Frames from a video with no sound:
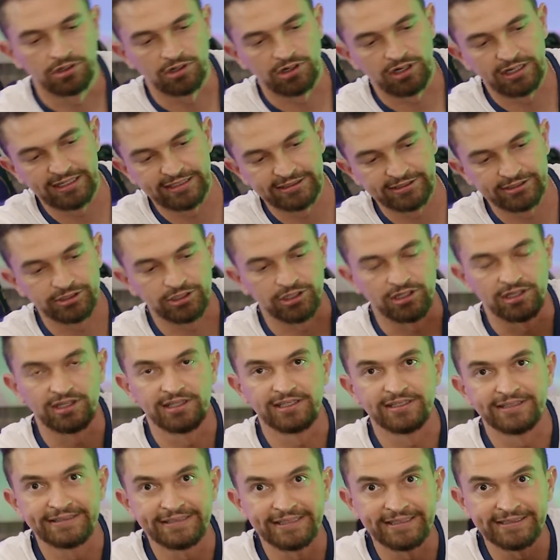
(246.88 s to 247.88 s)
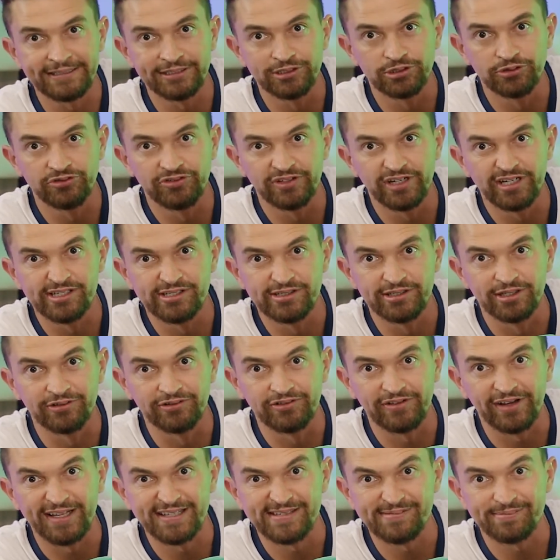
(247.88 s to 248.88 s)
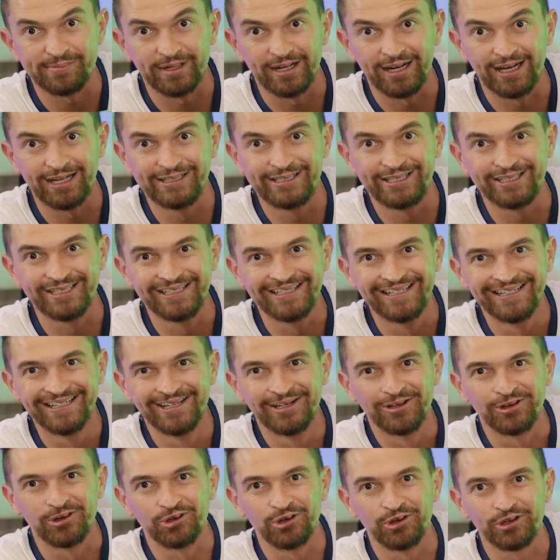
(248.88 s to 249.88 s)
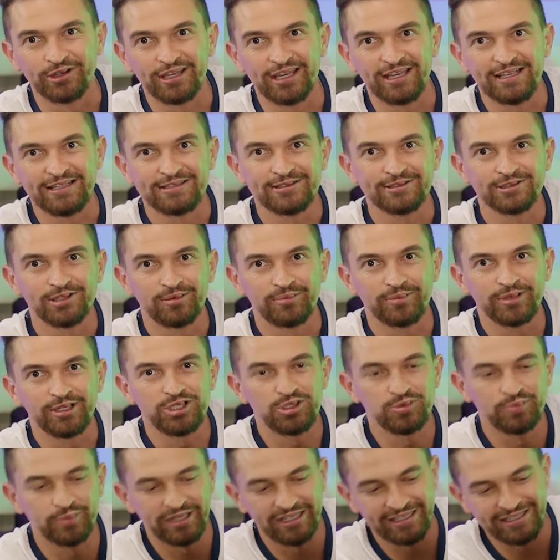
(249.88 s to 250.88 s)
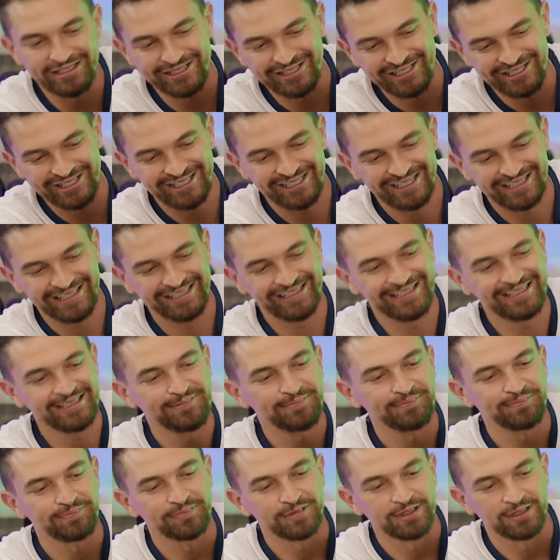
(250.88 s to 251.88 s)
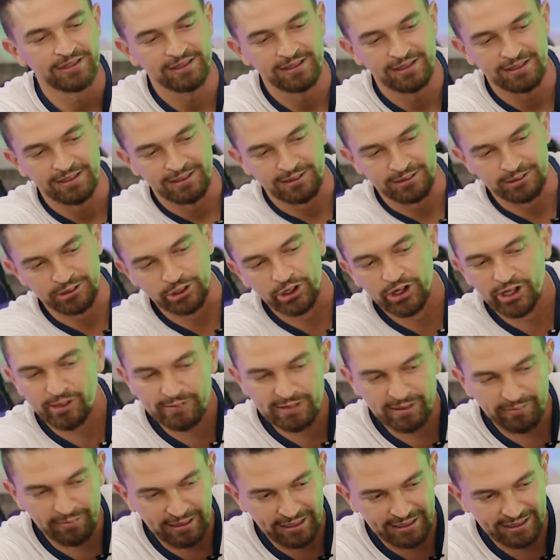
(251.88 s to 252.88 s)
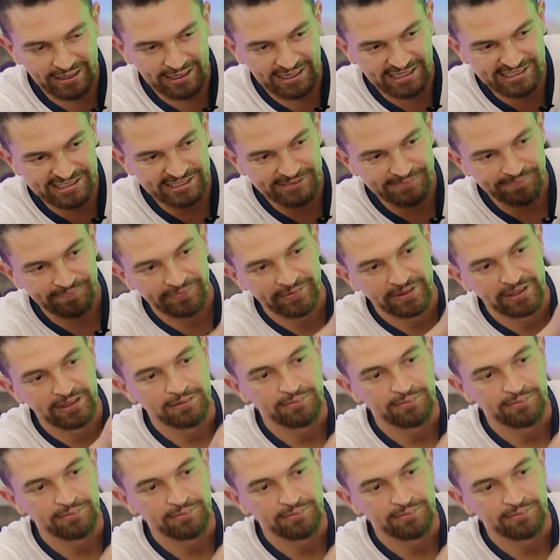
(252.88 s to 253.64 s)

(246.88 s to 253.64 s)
Olha só, esse tecido verde não faz parte, coloquei somente para encher aqui, não é minha bagagem,